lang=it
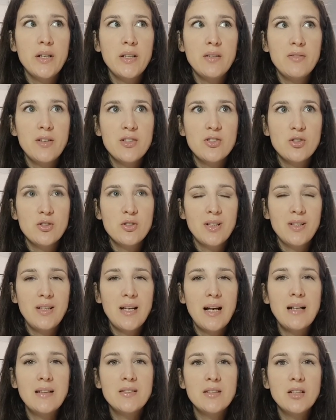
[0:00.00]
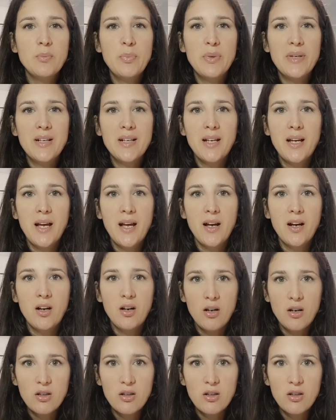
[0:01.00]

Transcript: e diverso dagli altri perché